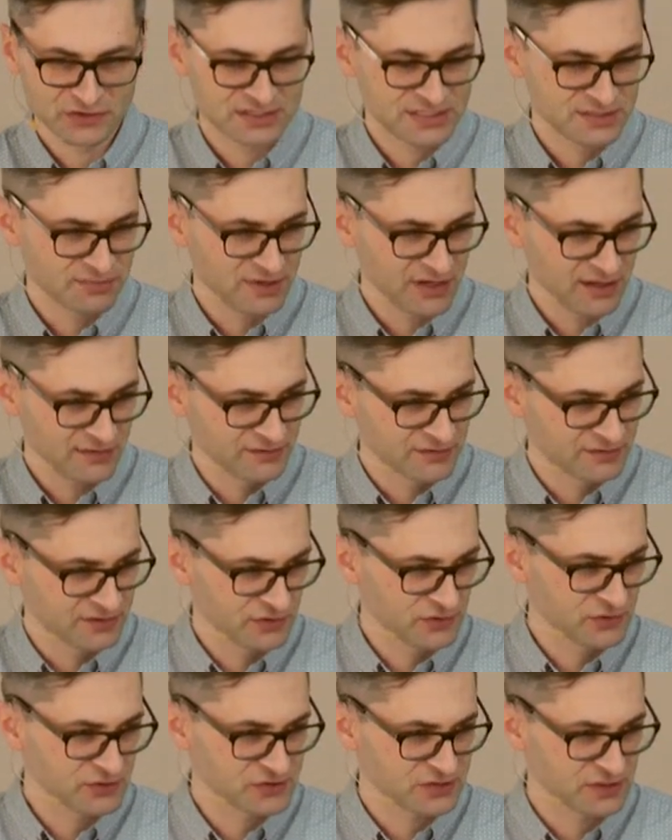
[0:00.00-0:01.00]
nie sprawi
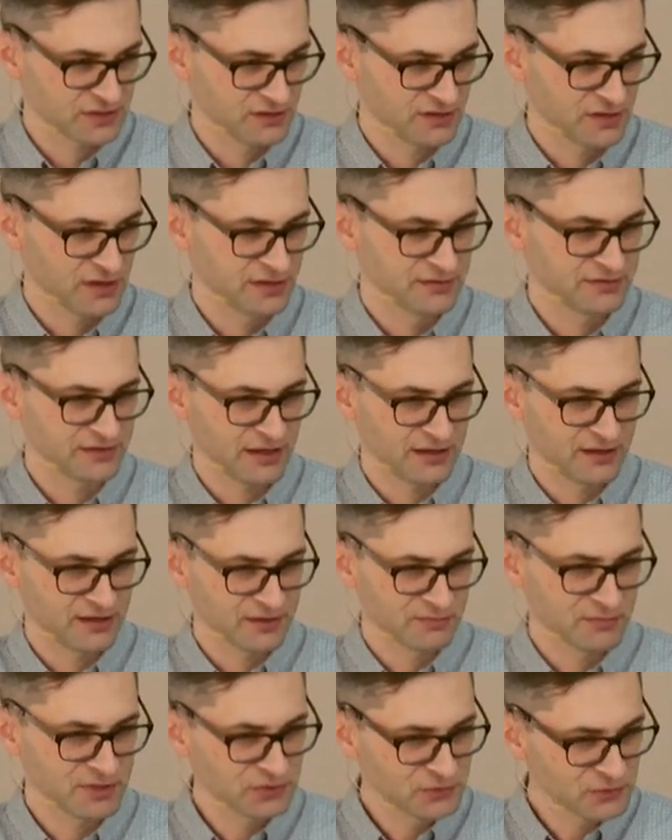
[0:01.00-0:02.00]
tego, że
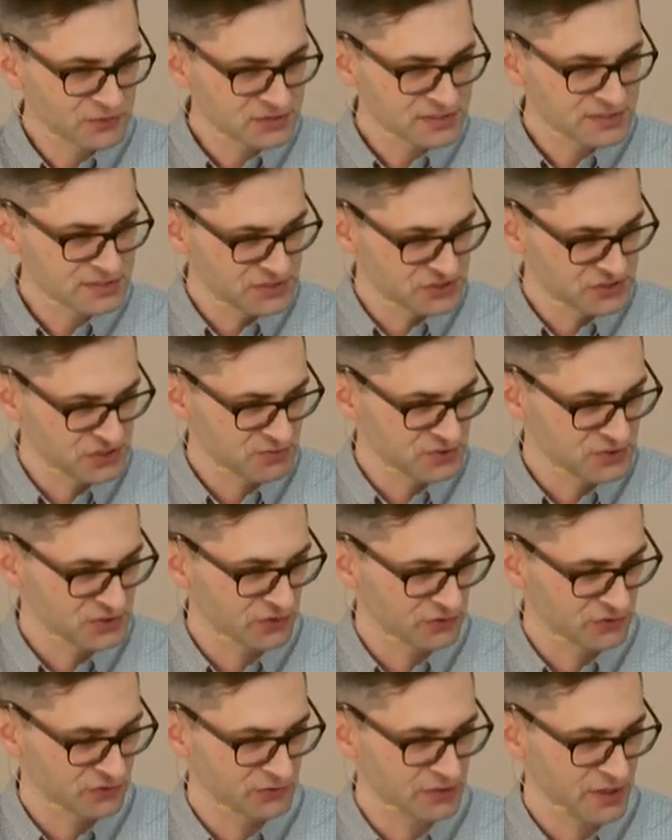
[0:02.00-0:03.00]
nagle my tu wszyscy się
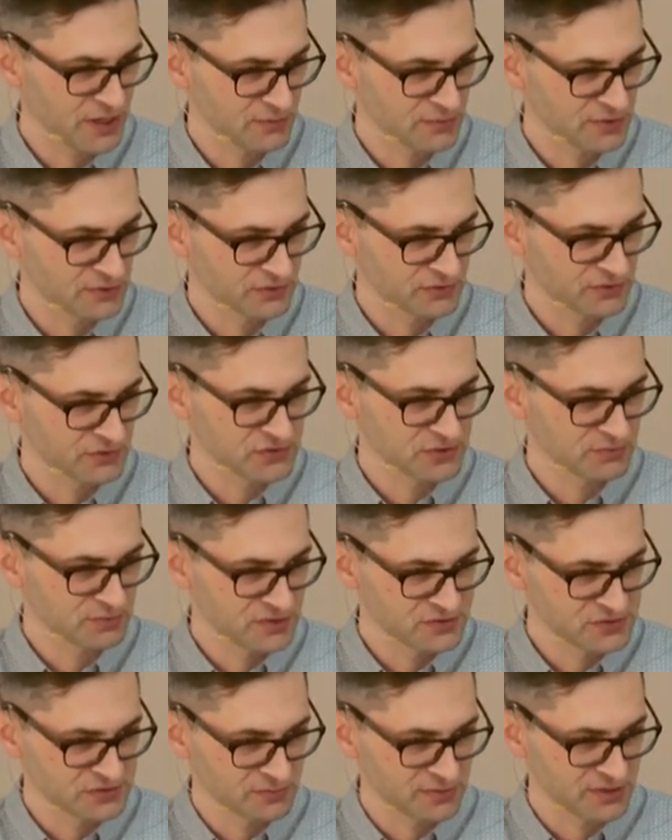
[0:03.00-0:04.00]
przygotujemy, no nie, że
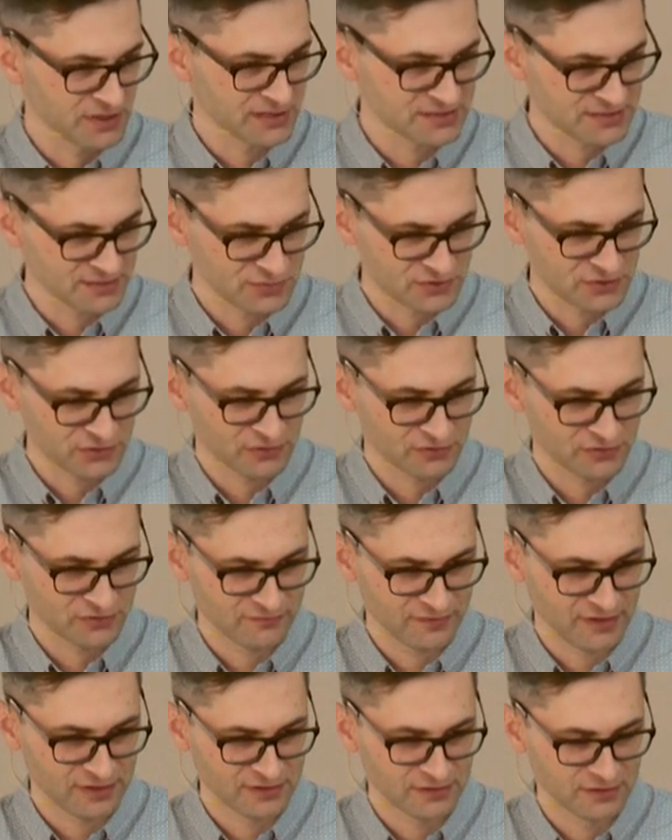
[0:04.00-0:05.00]
będziemy razem
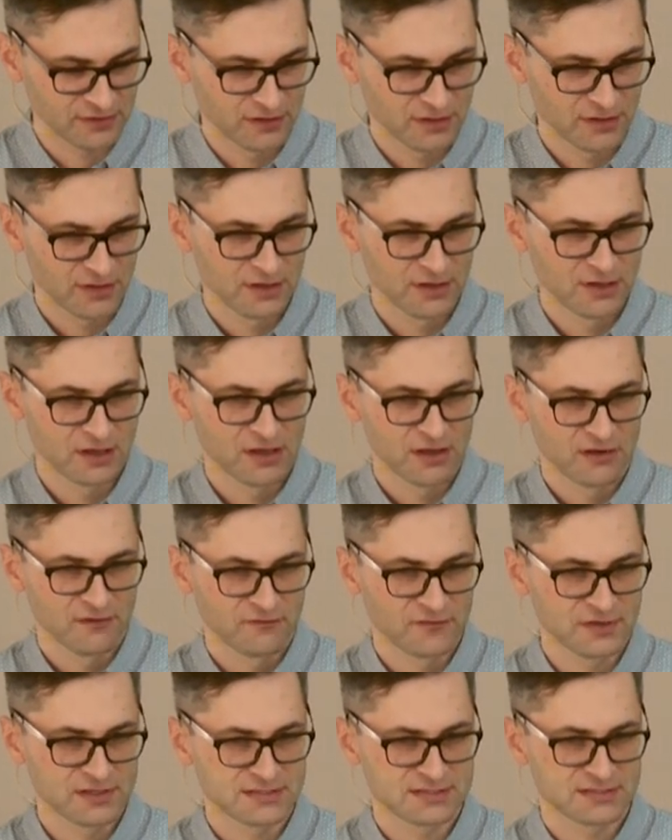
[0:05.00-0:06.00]
przygotowani.
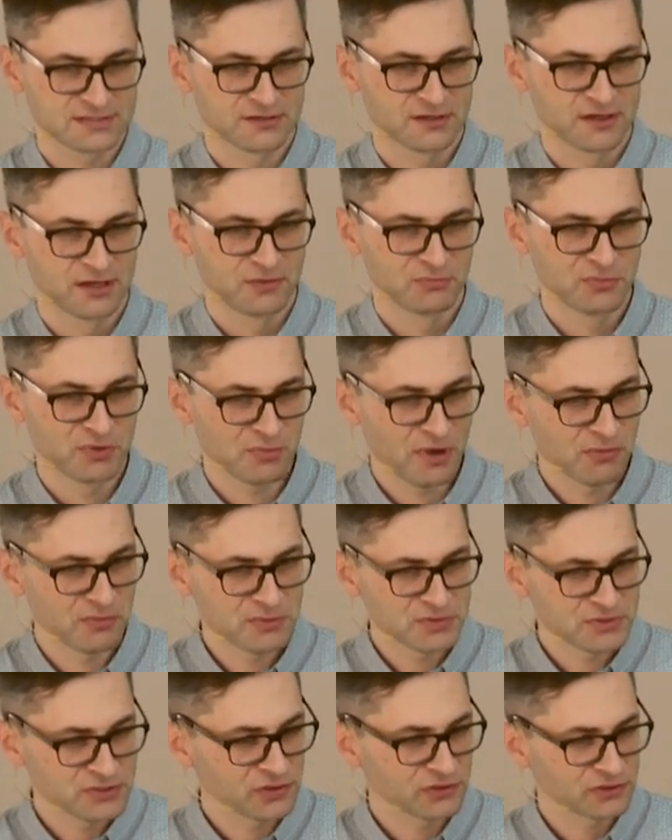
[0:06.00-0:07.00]
Więc My mamy
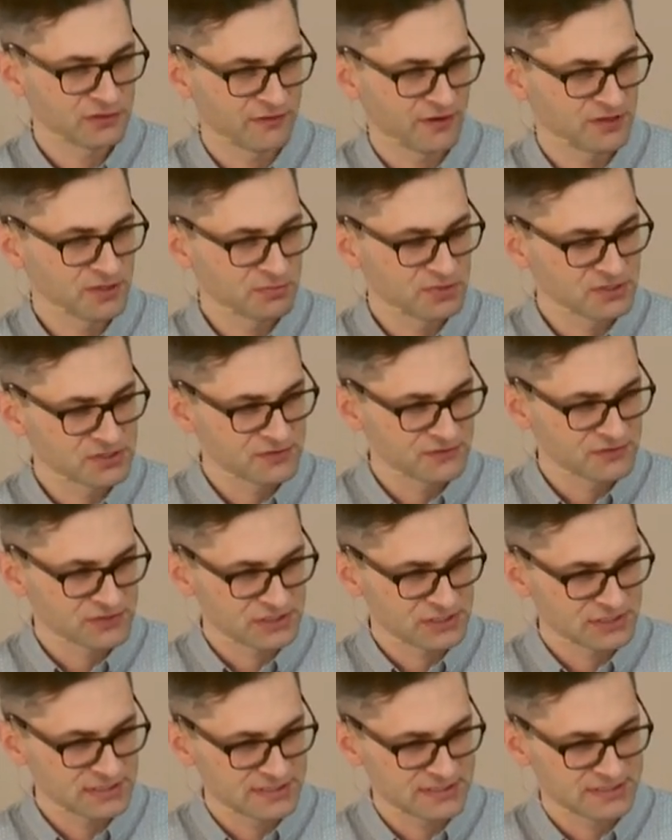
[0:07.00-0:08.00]
przygotowani być
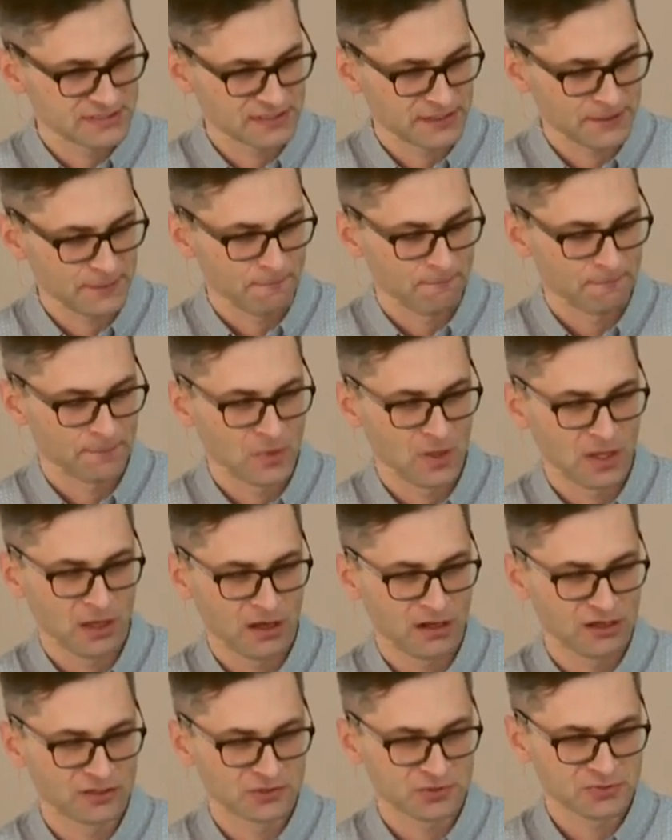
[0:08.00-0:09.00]
wszyscy,
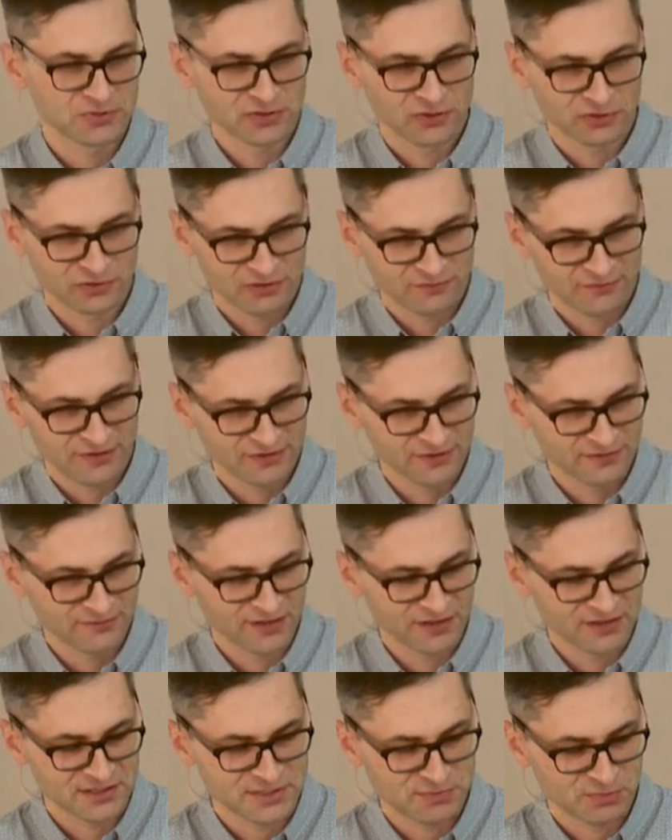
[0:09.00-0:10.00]
ale to przygotowanie w
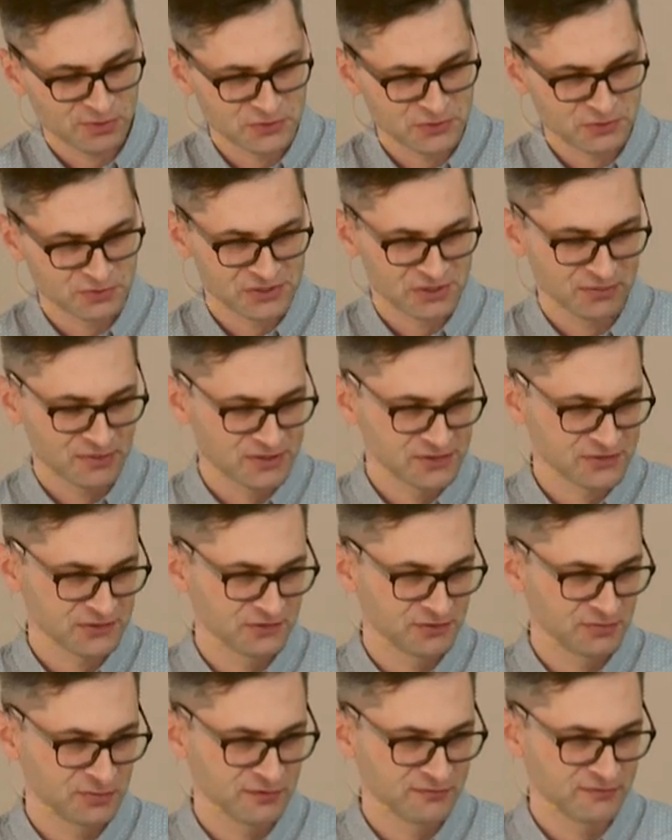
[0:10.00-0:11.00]
jaki sposób się będzie
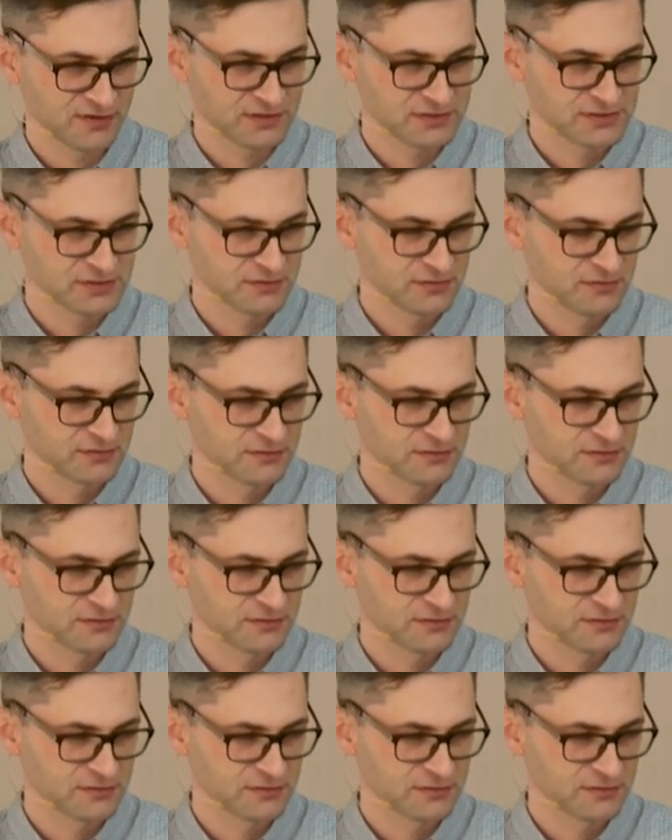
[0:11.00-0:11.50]
odbywać?